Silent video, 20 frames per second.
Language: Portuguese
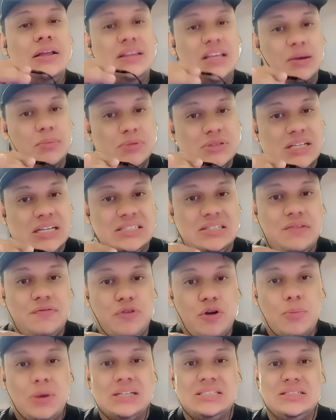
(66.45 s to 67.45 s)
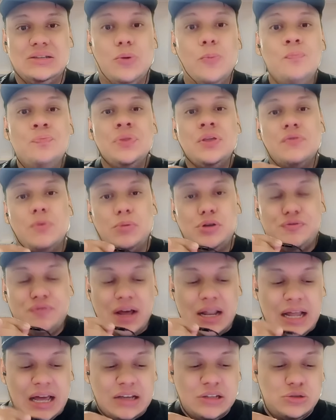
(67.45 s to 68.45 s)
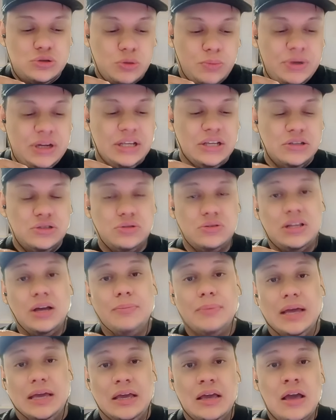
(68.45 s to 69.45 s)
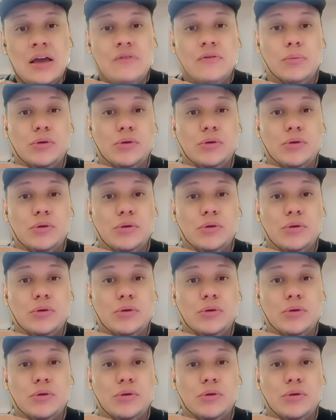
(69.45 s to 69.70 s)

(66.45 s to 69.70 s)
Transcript: Temos essa informação, vamos falar sobre isso também.